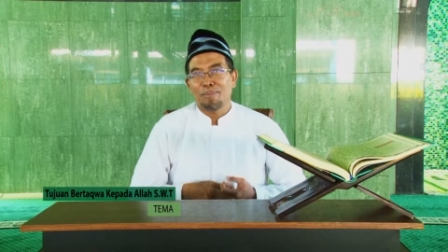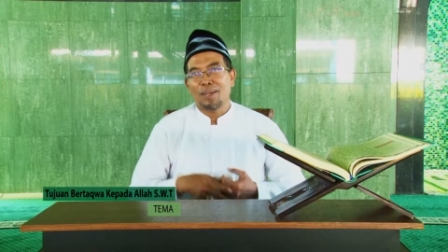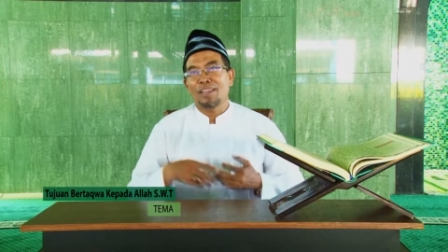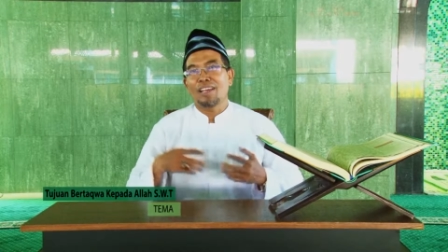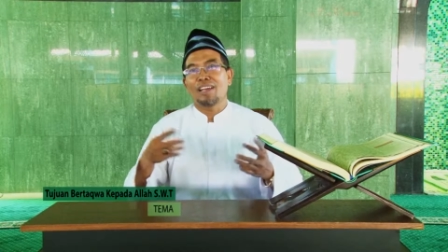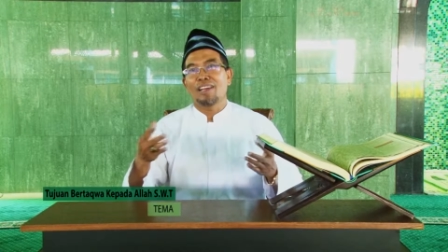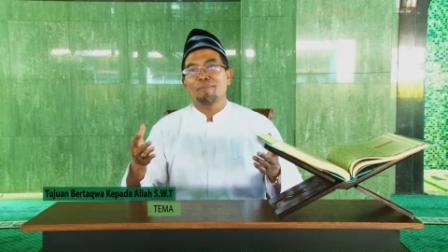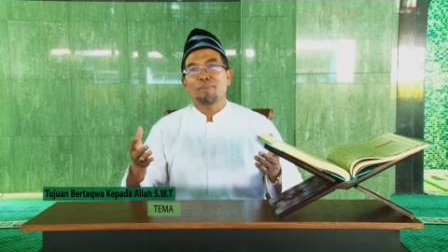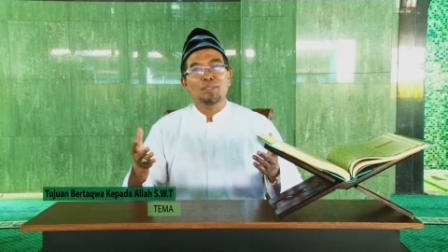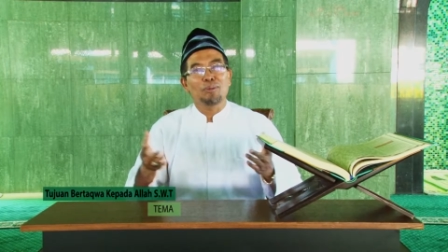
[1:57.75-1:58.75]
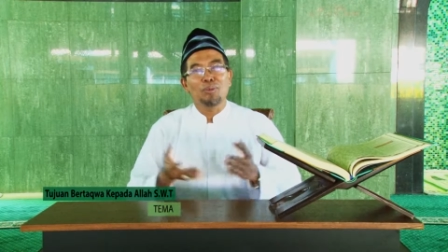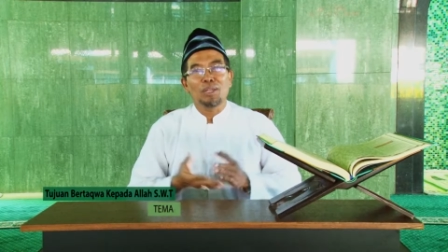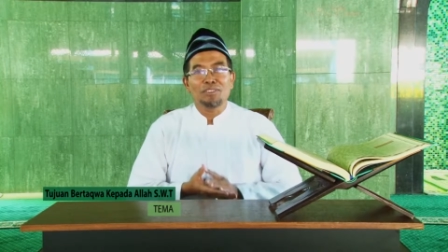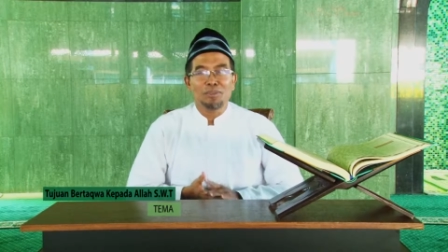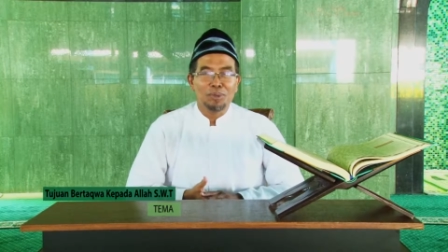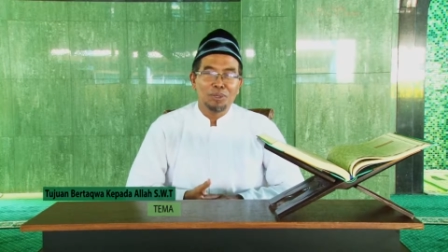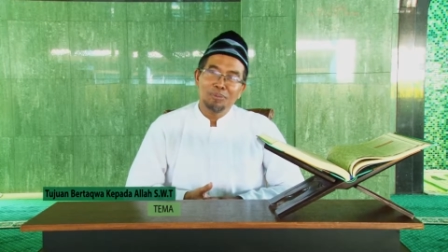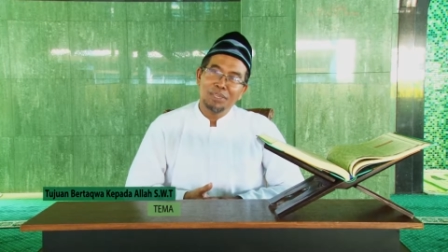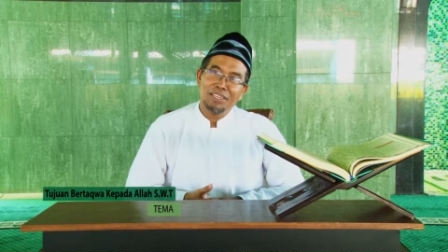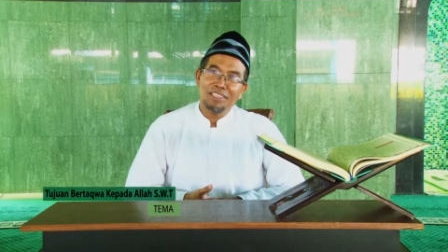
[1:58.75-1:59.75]
Pada pertemuan
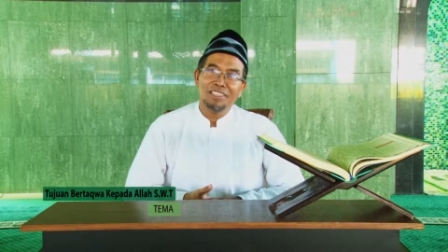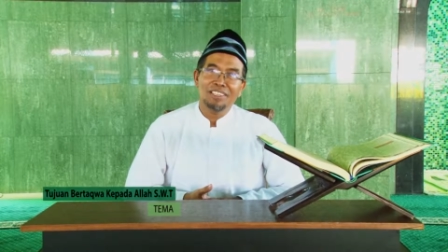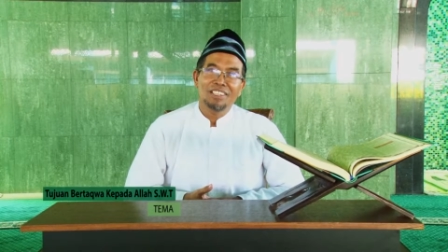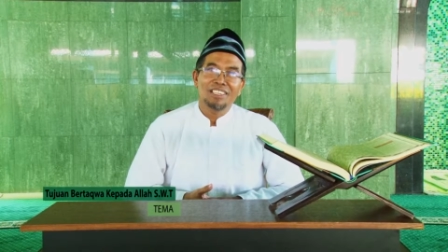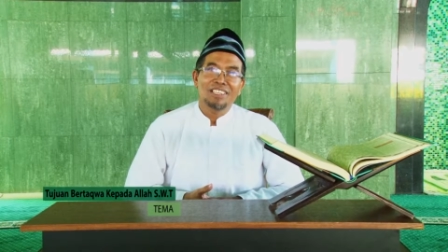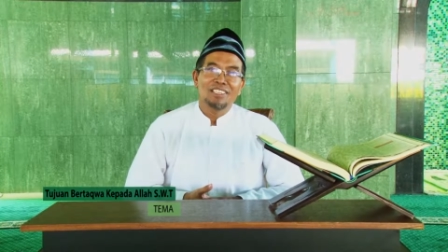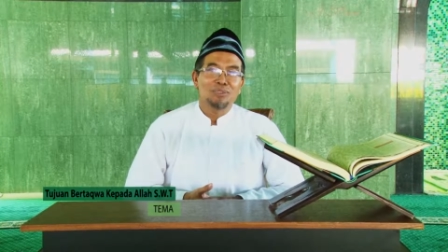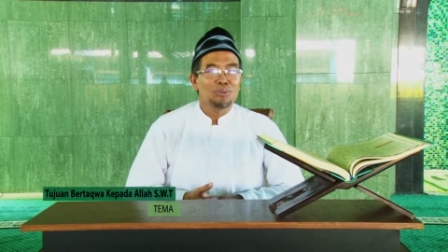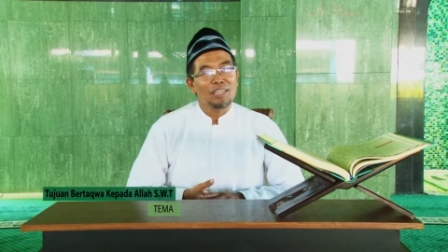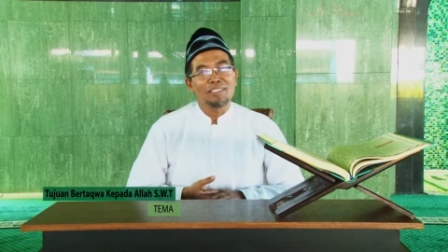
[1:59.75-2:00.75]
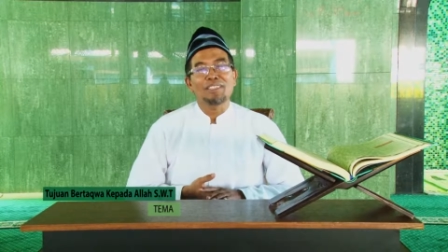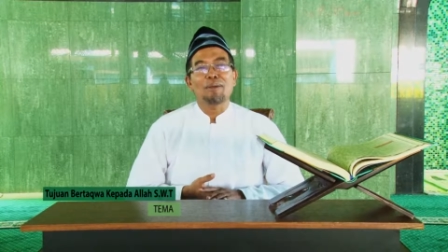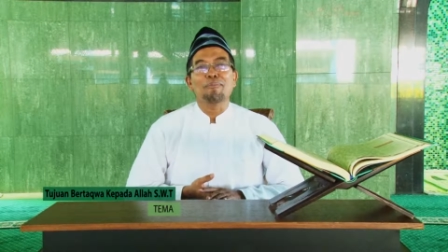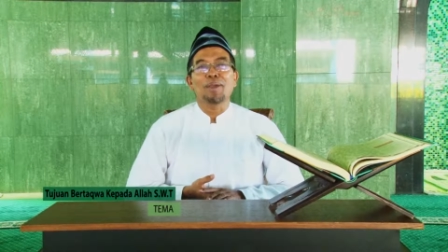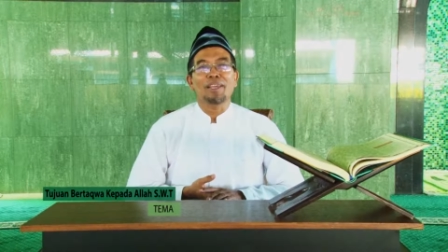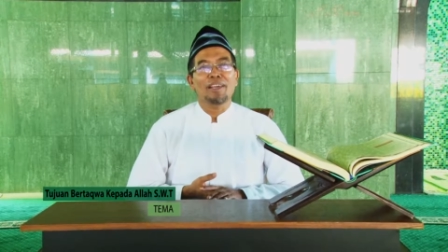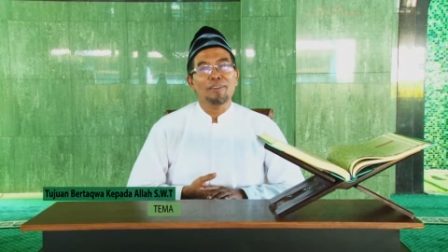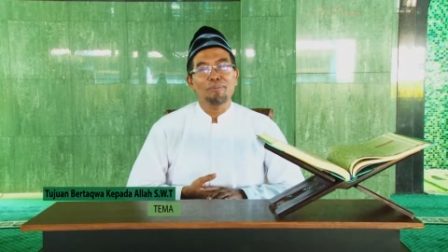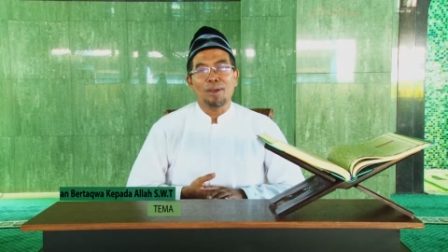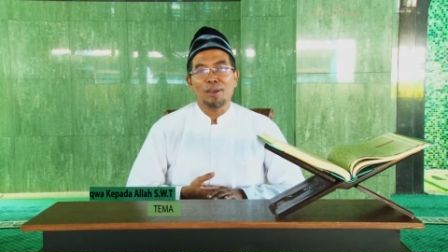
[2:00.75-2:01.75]
sebelumnya sudah
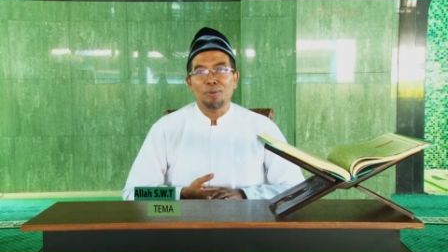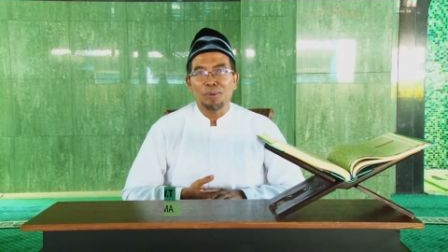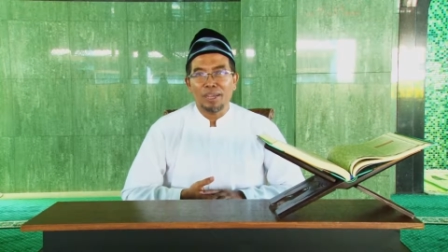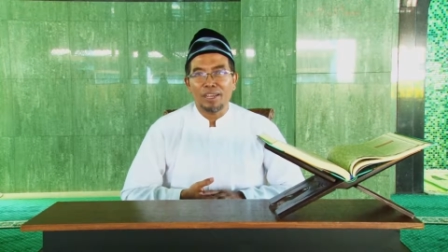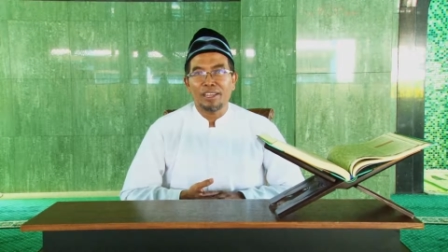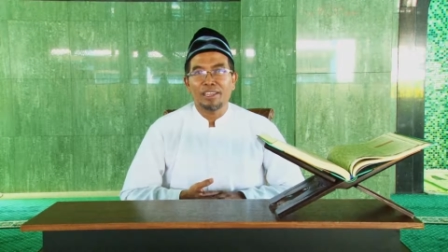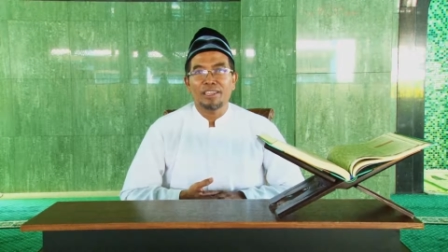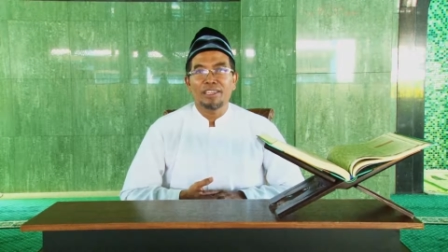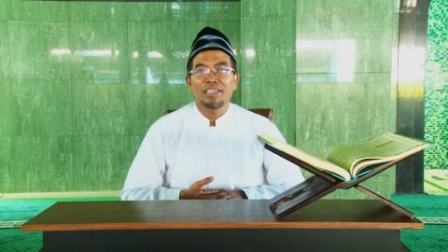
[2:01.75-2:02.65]
disampaikan bahwa